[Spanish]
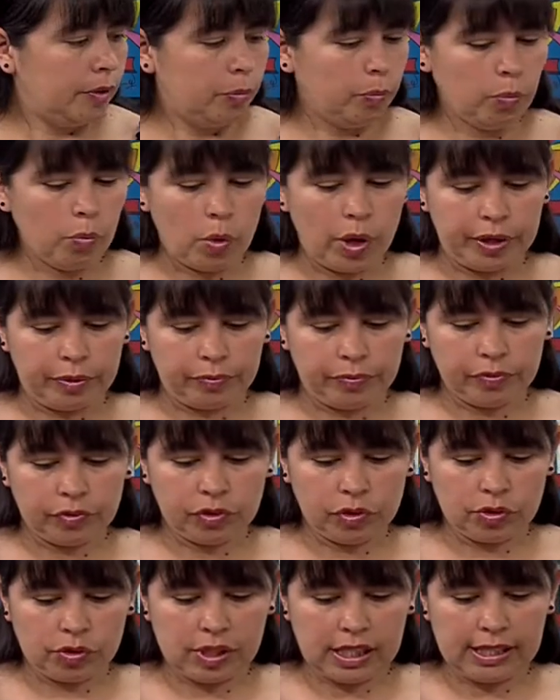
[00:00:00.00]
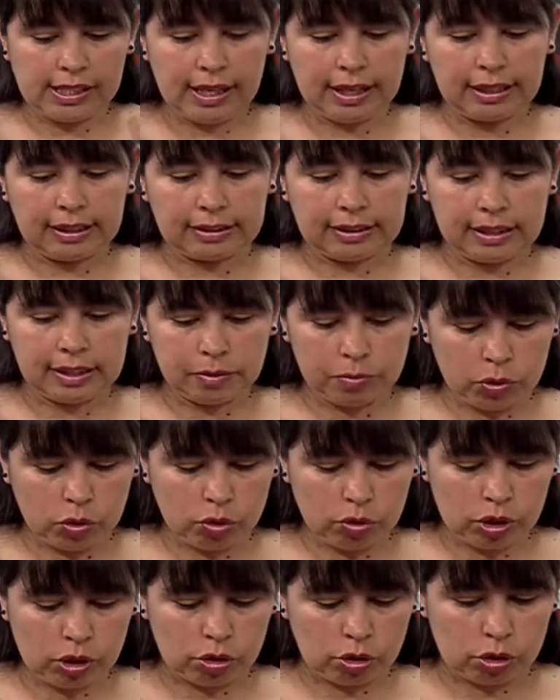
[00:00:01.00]
Bueno, entonces acá tenemos
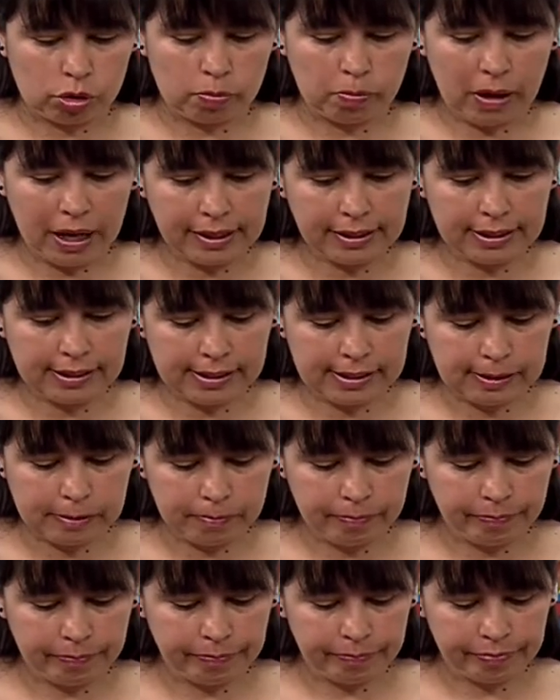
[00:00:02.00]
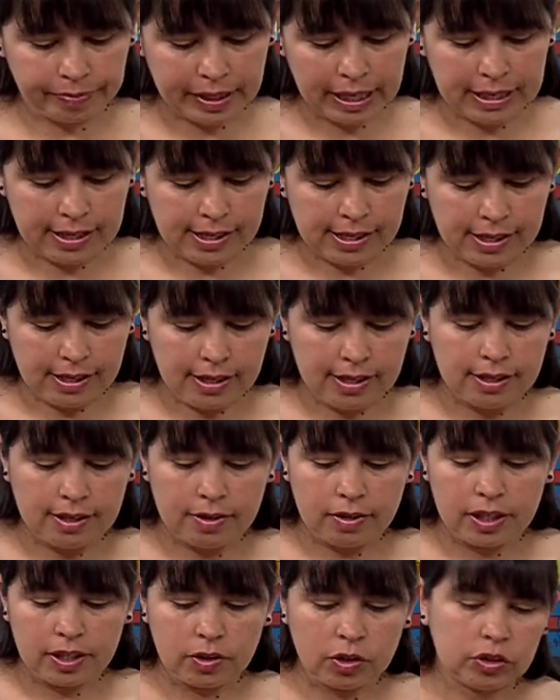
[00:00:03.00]
nuestros panes,
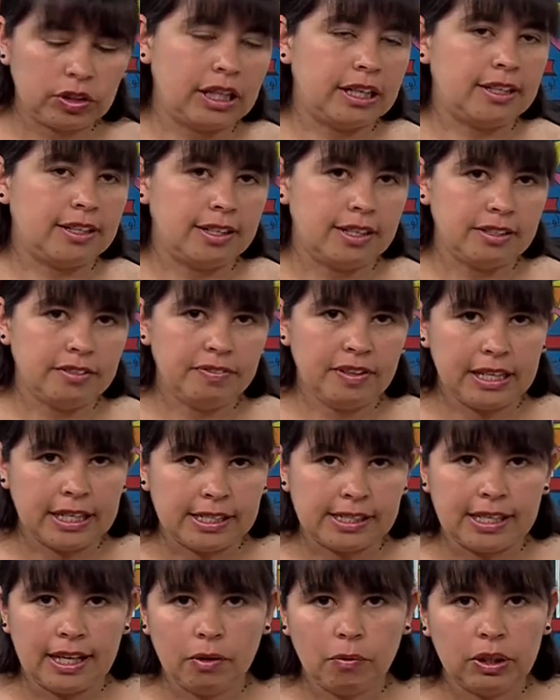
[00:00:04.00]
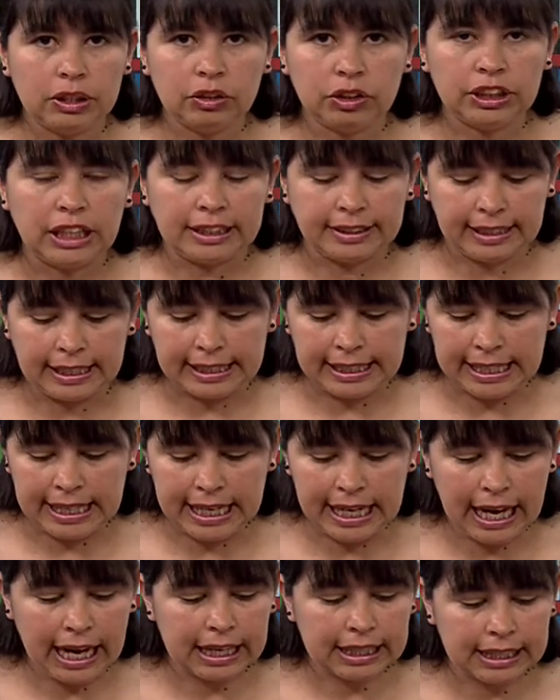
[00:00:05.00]
Notarán la diferencia cuando ya
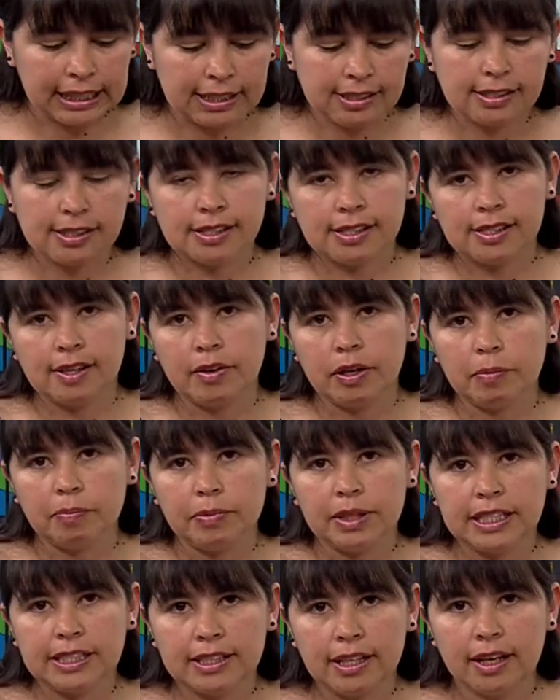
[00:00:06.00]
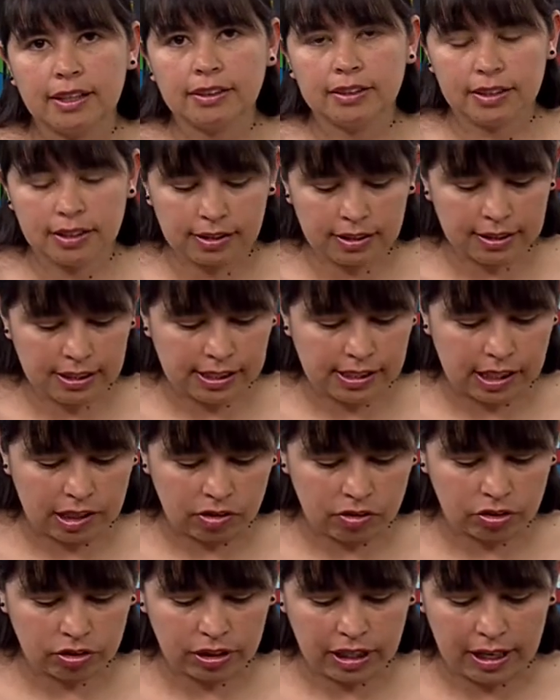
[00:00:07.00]
tienen laca, se ven brillantes,
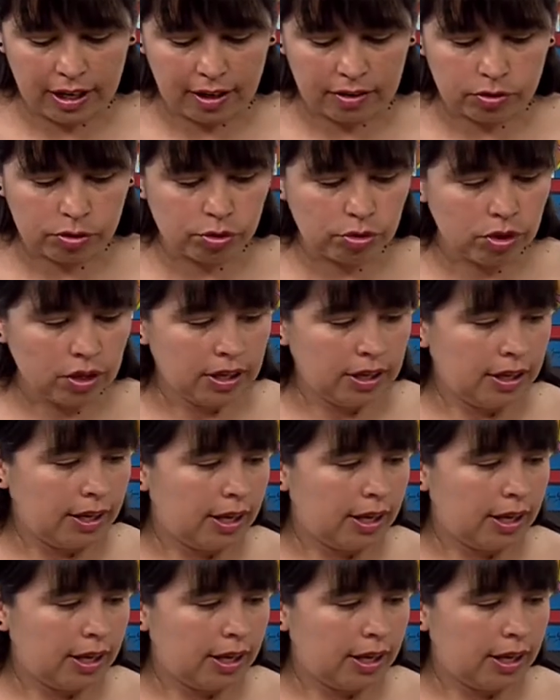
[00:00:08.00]
recién horneados.